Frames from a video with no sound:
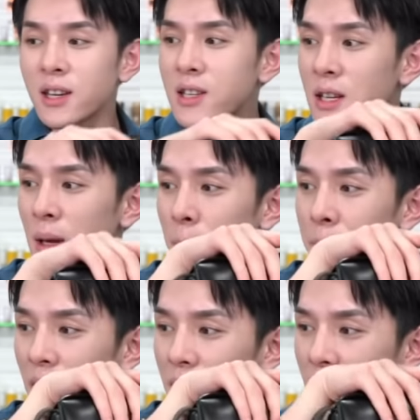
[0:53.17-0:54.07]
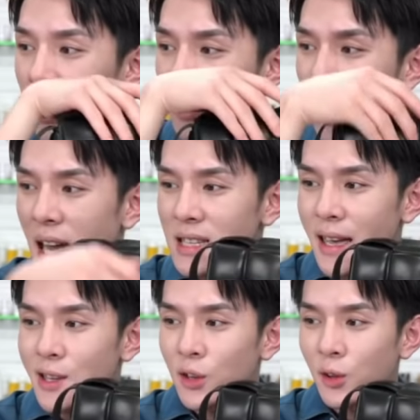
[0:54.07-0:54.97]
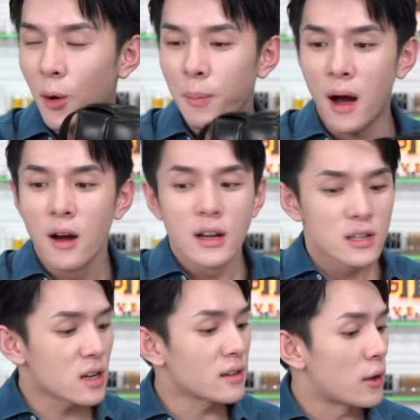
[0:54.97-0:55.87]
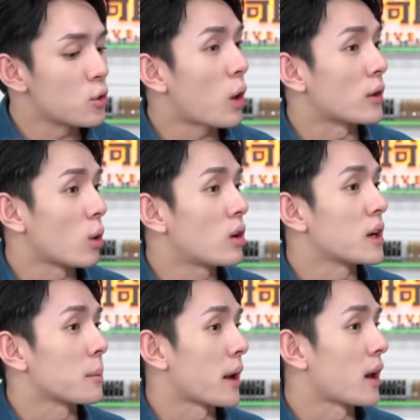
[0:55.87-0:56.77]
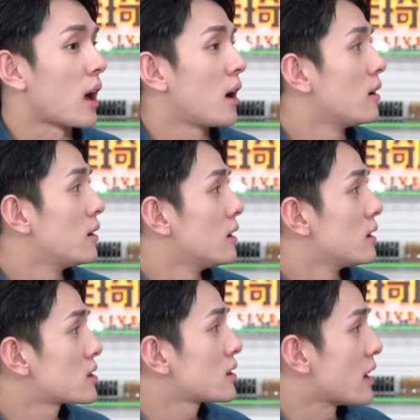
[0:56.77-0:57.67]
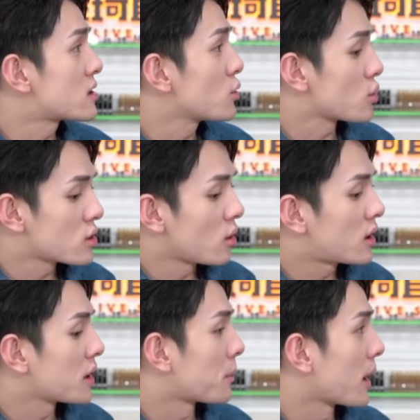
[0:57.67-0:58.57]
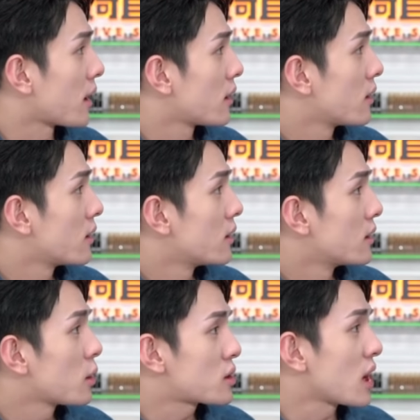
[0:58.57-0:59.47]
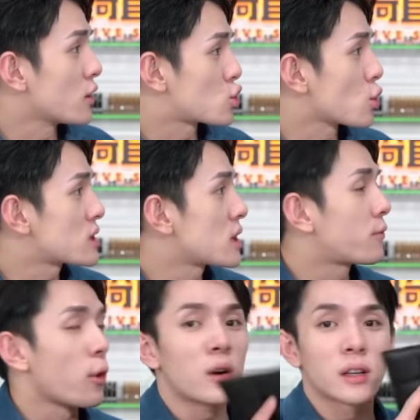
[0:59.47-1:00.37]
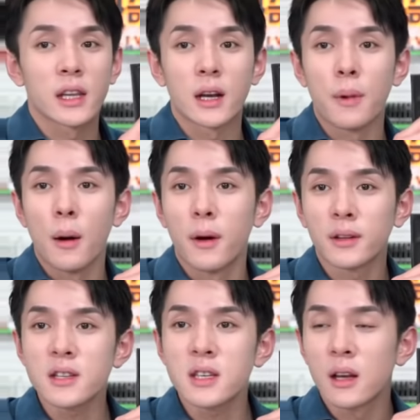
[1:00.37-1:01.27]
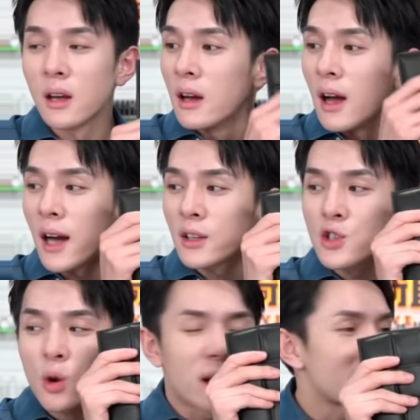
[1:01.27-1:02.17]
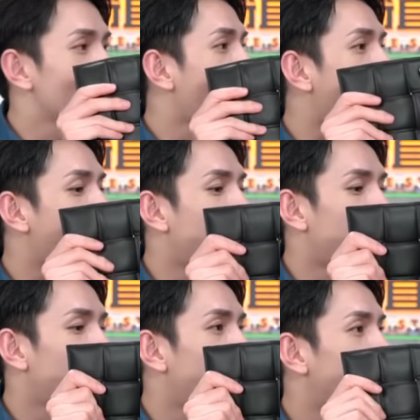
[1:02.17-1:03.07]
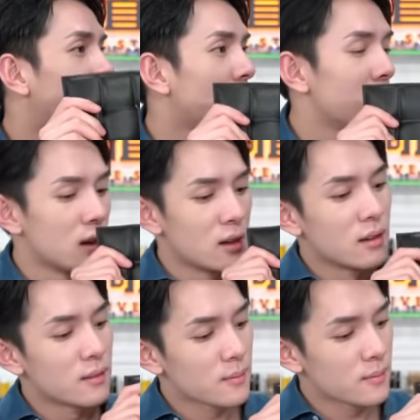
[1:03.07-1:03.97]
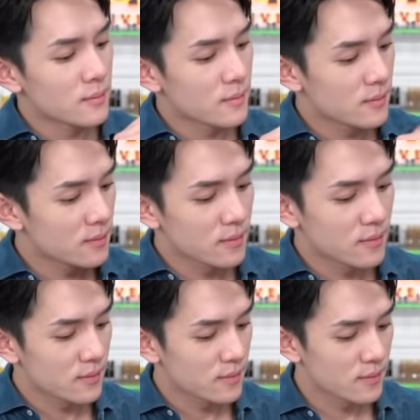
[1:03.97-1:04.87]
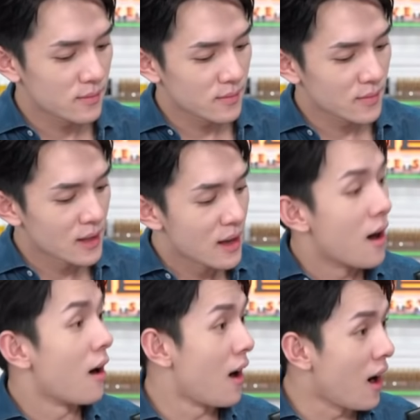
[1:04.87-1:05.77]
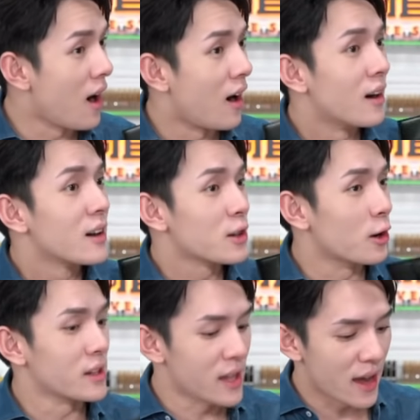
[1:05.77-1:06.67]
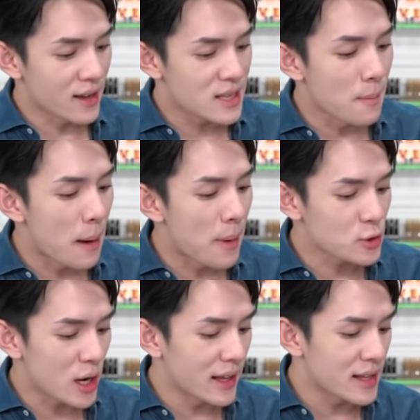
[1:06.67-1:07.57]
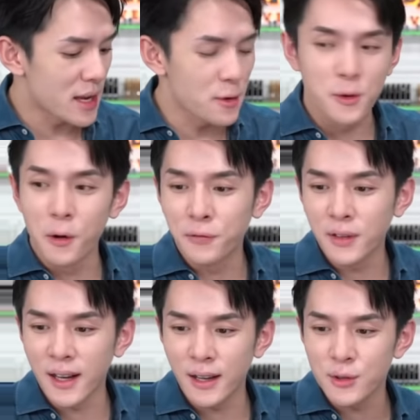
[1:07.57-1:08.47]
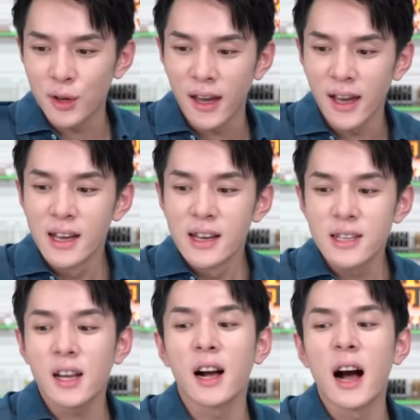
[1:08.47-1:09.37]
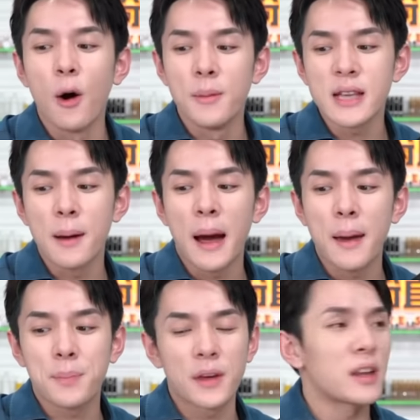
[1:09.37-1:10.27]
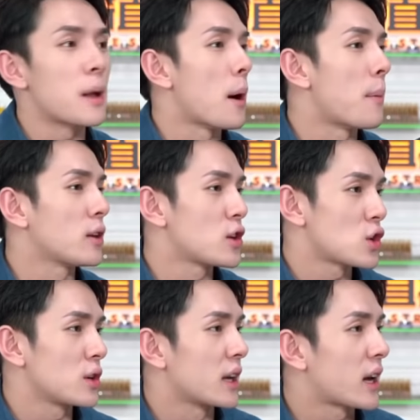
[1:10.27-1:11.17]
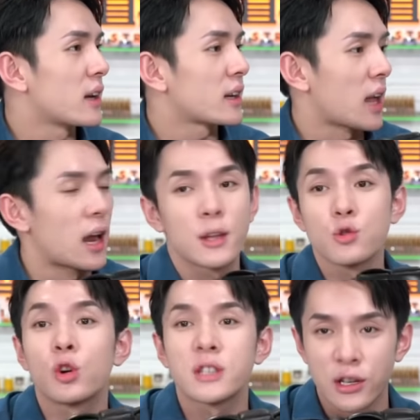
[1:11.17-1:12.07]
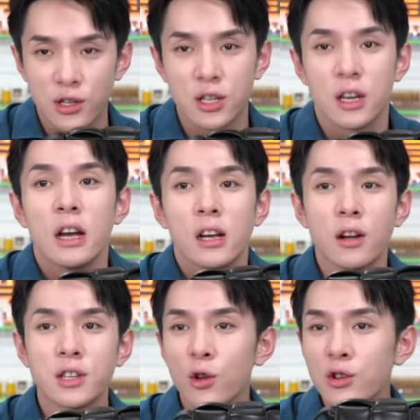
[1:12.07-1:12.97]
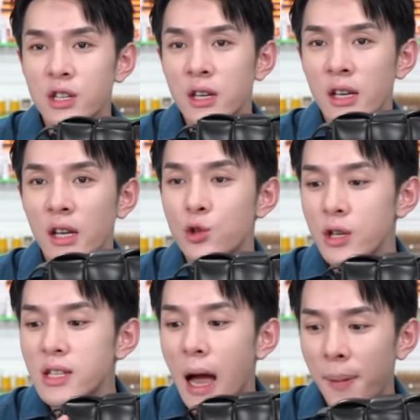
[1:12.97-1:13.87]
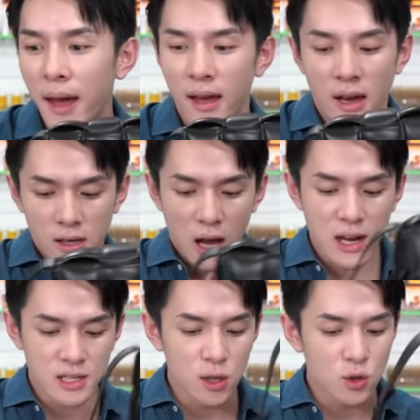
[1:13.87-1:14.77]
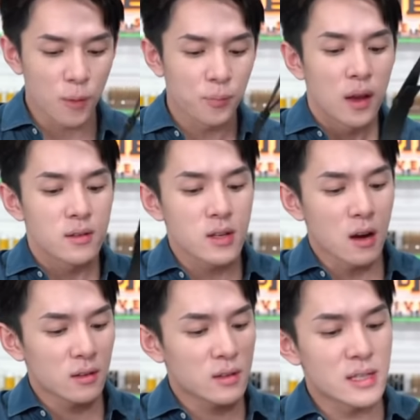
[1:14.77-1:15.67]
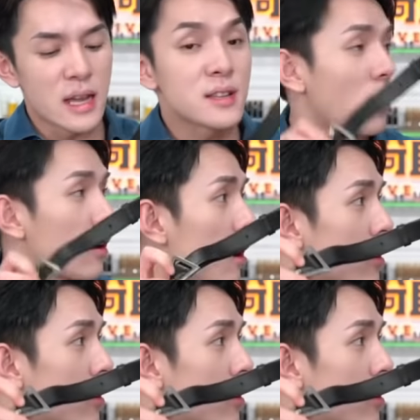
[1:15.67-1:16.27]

这个是 BV 的卡塞枕头包，这个男女款都可以背了。这个男生女生都可以背，嗯，因为这很中性风格的一个包包，但是它的手感真的好棒哦。对的，像包包穿件羽绒服。哦，有一点像包包穿了一件羽绒服的感觉。这刚刚我们在卖 B v 的包包的时候，也刚给大家来做过展示。对。然后这就是一个随身搭配，然后它是那种你知道三角